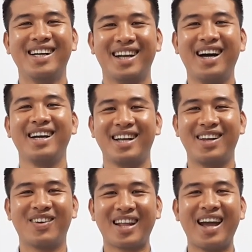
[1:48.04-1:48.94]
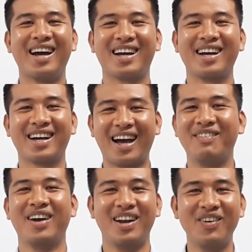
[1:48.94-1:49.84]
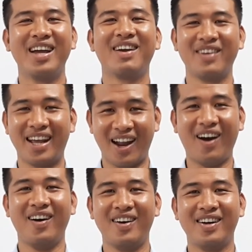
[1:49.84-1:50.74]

đó thì chúng ta cần phải lưu ý cái vấn đề đó